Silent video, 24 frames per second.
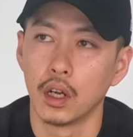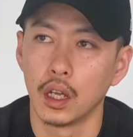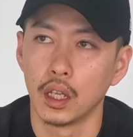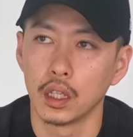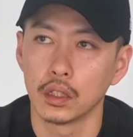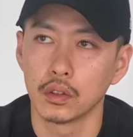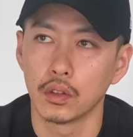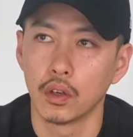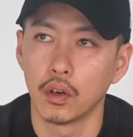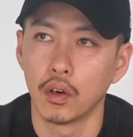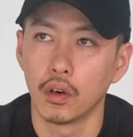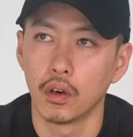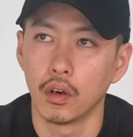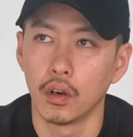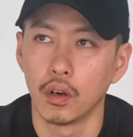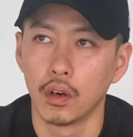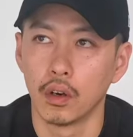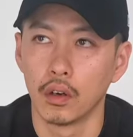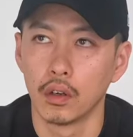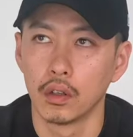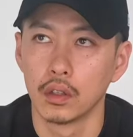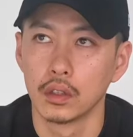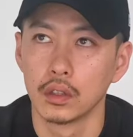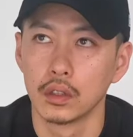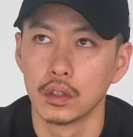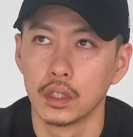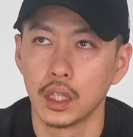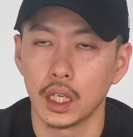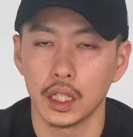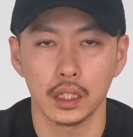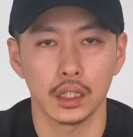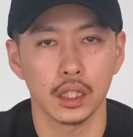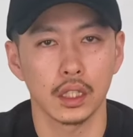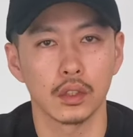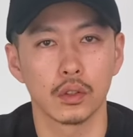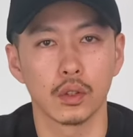えっと
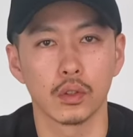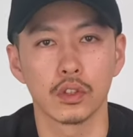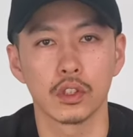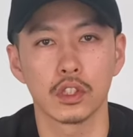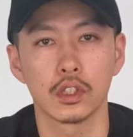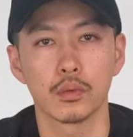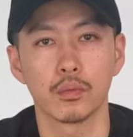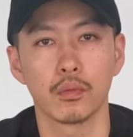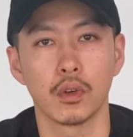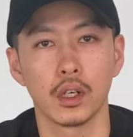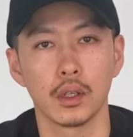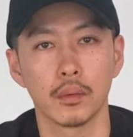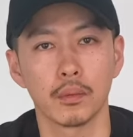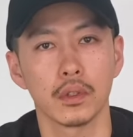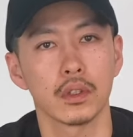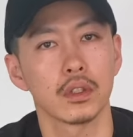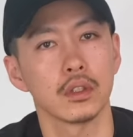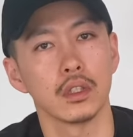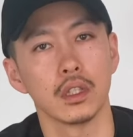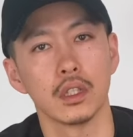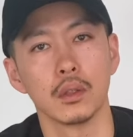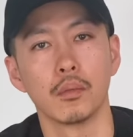大体どっちもありますね。